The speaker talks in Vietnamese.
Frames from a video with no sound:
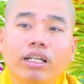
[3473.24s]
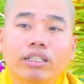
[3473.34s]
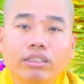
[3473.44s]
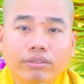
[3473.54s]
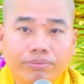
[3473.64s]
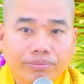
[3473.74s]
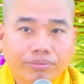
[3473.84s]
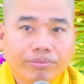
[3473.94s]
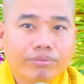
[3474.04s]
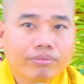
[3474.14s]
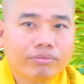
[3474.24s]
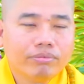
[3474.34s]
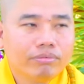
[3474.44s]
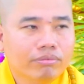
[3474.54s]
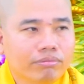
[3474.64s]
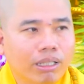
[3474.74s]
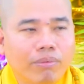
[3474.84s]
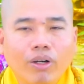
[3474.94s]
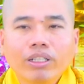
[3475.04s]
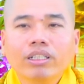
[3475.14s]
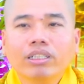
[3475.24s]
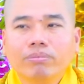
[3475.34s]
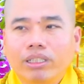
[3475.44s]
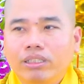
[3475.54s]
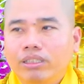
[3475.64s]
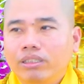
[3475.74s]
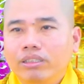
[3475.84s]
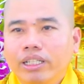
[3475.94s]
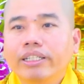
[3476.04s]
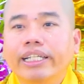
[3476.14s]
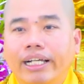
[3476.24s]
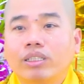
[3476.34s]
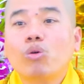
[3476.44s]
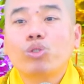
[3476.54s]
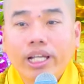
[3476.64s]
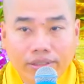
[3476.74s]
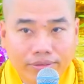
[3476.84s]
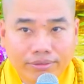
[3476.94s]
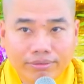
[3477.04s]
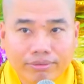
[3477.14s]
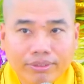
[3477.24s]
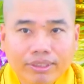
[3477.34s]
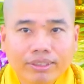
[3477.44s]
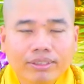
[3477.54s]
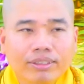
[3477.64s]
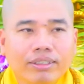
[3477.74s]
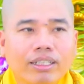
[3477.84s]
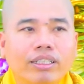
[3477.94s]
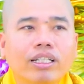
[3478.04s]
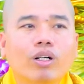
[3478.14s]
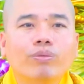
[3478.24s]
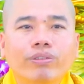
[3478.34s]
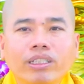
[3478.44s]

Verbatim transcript: Nên mà mỗi người mình nhìn nhận sâu sắc. Nên khi có